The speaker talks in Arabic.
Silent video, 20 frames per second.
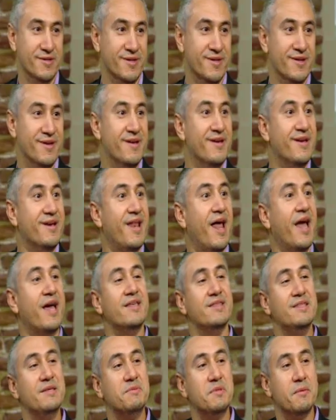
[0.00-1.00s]
اوكي
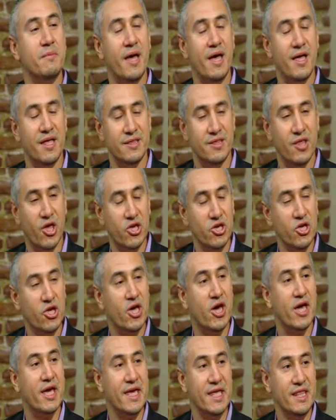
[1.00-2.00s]
الحاجات دي بتبقى
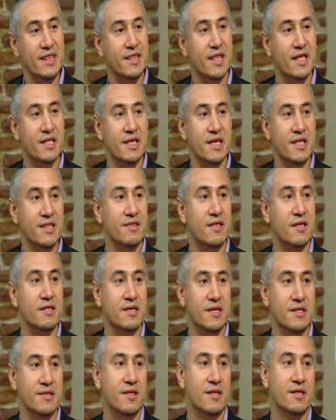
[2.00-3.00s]
دقيقه جدا جدا جدا
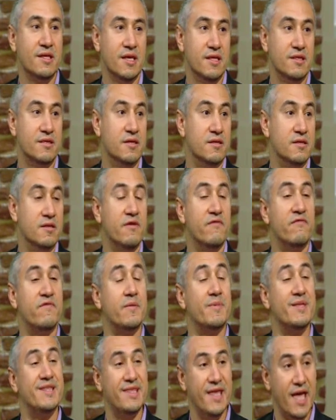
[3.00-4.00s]
جدا جدا
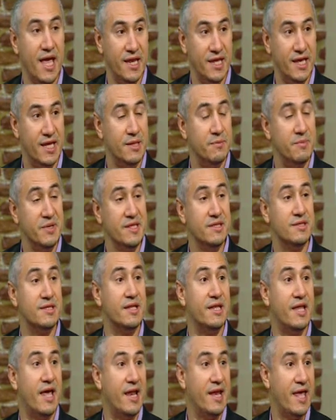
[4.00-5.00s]
فبالتالي البنت
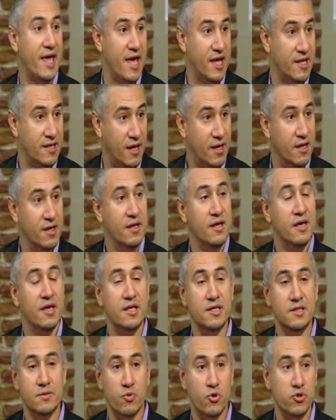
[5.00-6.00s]
اللي قلقانه
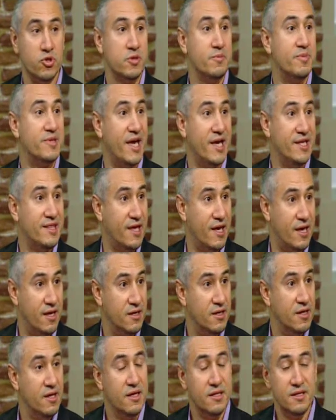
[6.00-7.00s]
ان البويضات بتاعتها
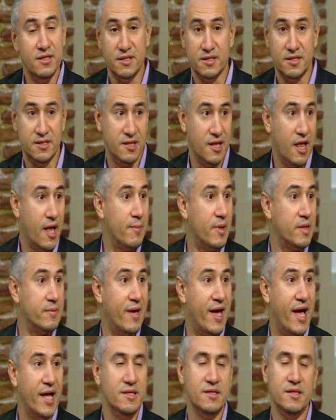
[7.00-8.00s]
تتلخبط
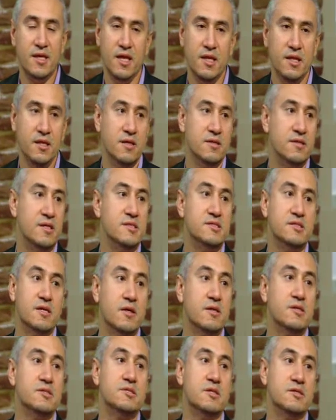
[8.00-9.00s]
مع حد تاني تنسى
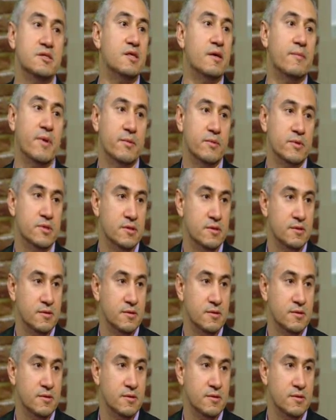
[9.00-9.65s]
القصه دي تماما